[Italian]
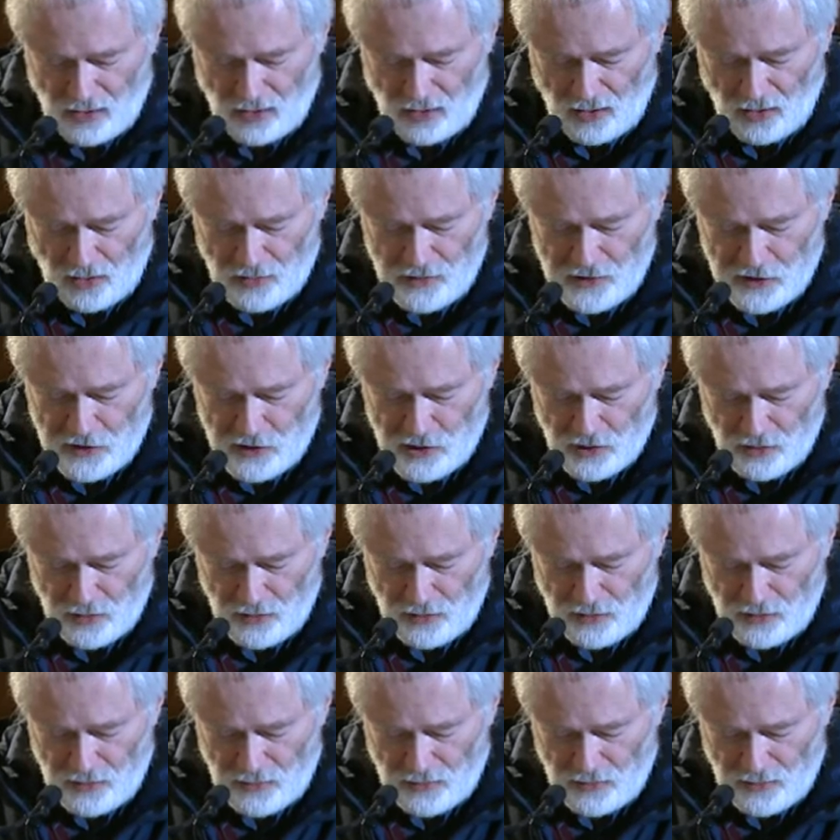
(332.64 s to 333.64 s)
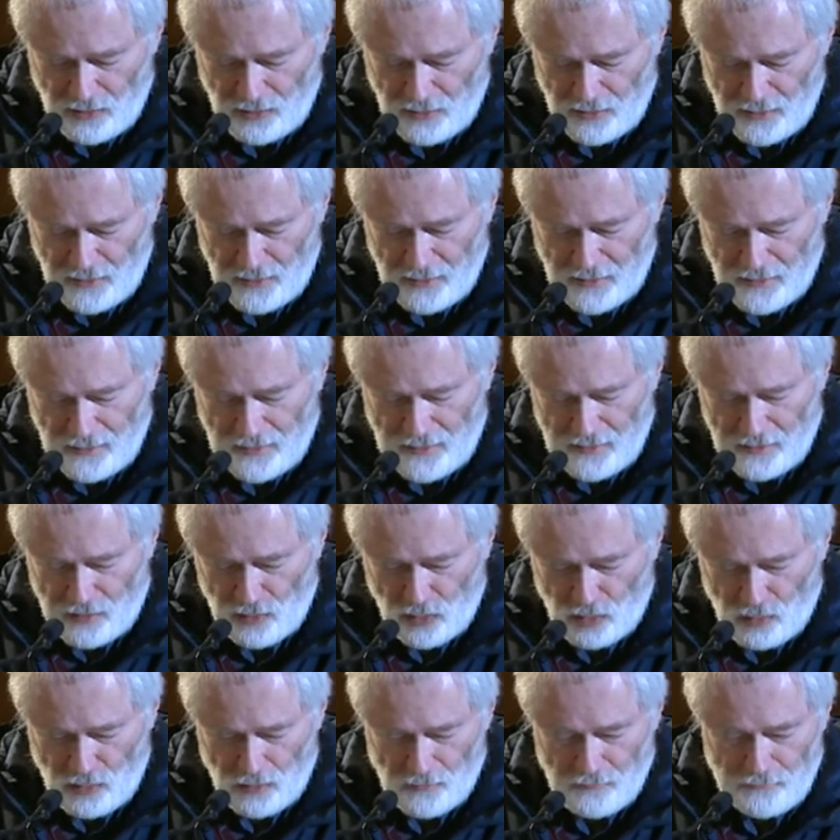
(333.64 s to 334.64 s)
Ogni giorno
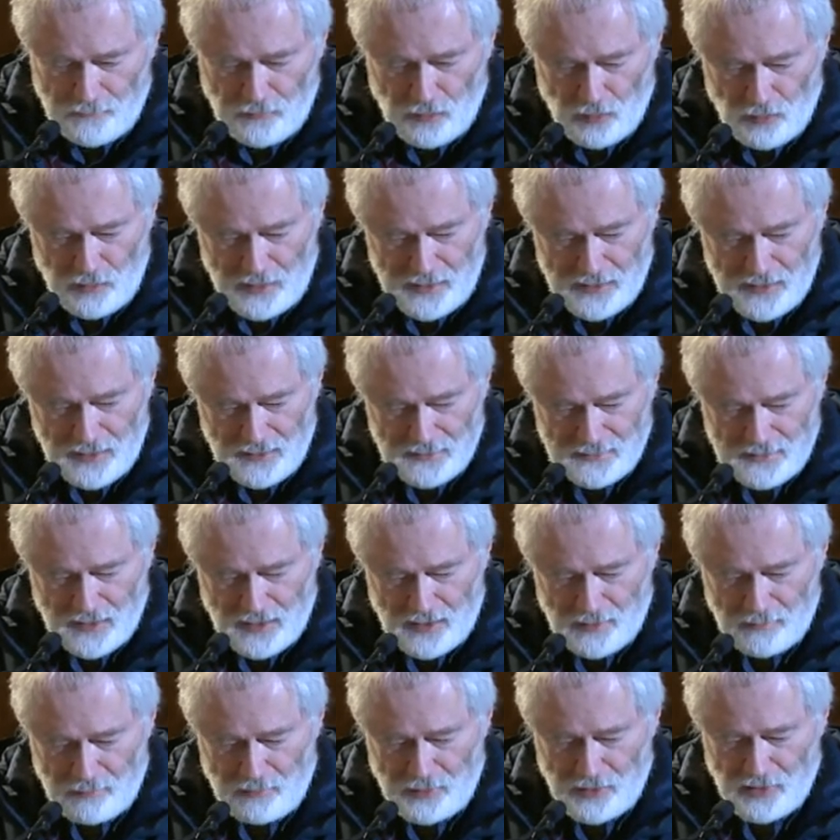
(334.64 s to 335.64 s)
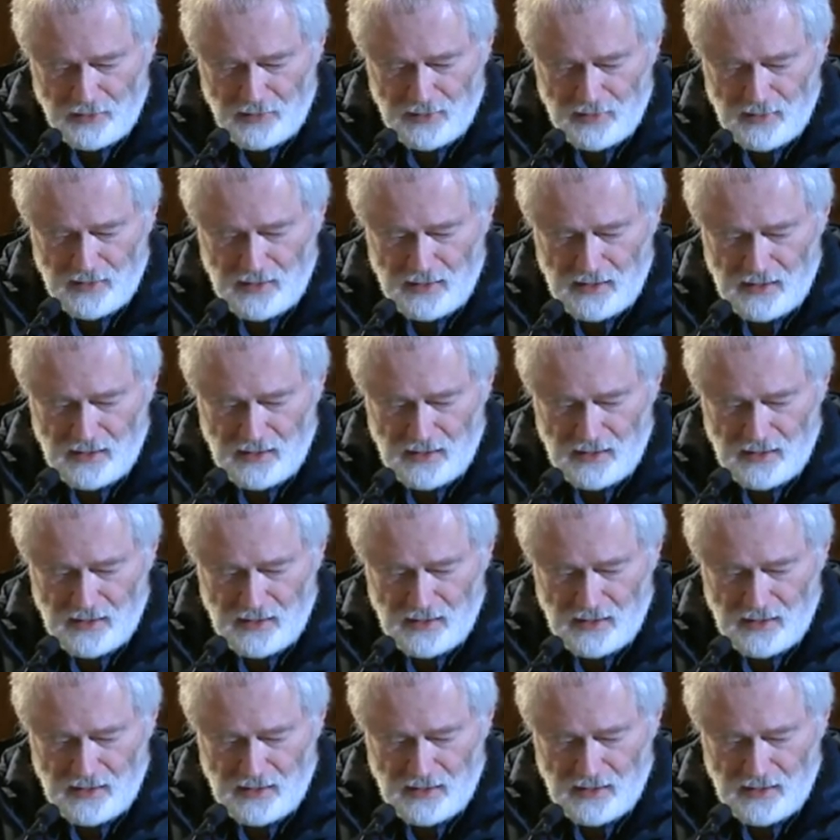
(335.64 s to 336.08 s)
ero con voi nel Tempio